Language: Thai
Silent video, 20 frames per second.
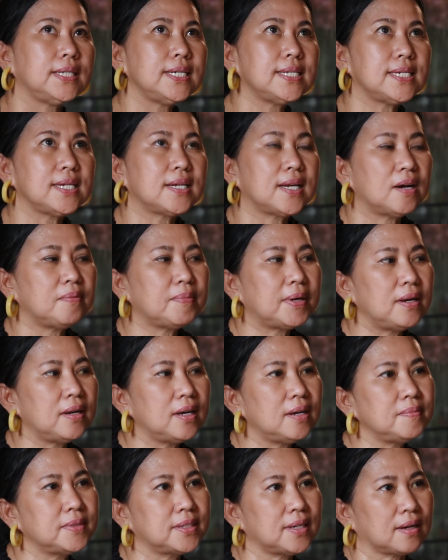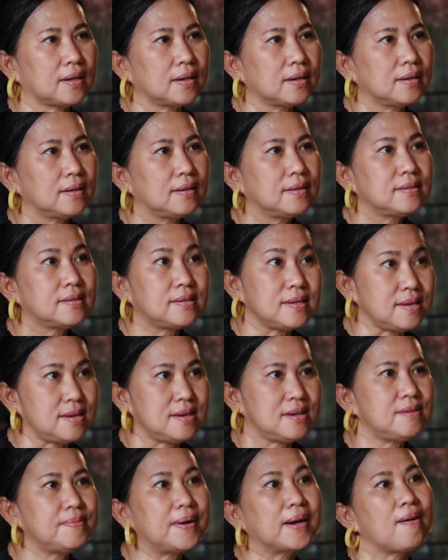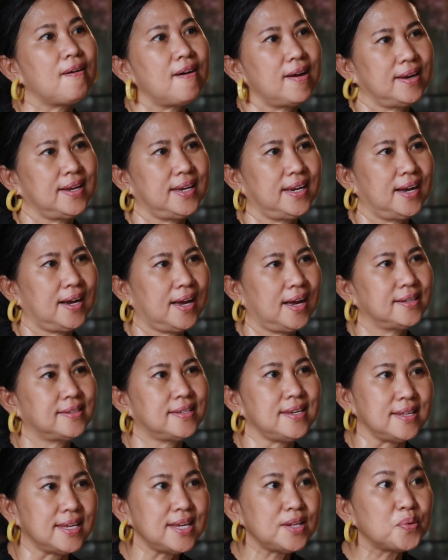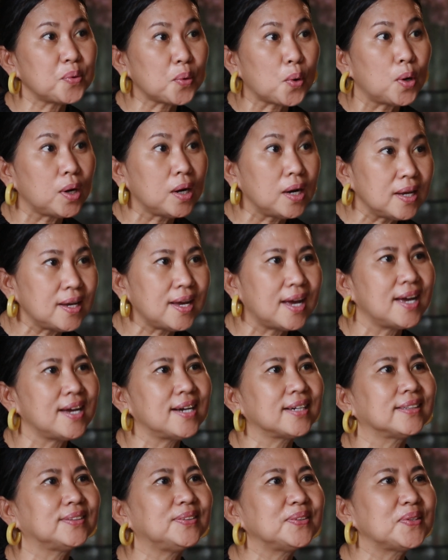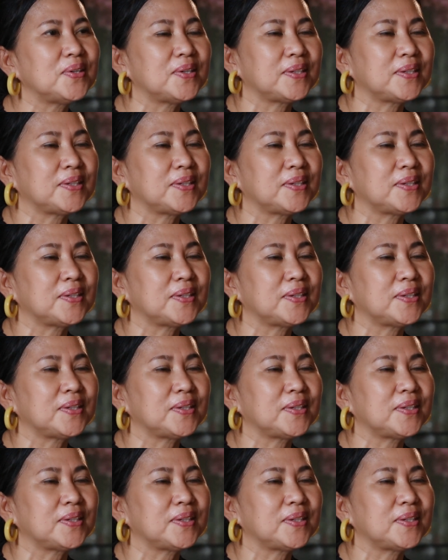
ที่จริงแล้วมันเริ่มจากสีขึ้นมาก่อนเลยนะคะสีที่ทุกคนเลือกทุกค